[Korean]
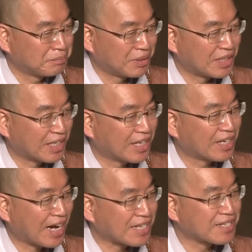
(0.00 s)
벌떡
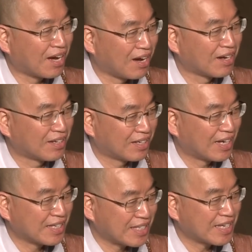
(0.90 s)
일어나서
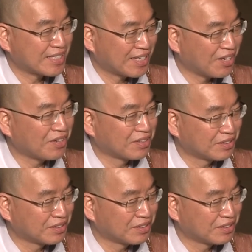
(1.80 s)
아시겠어요?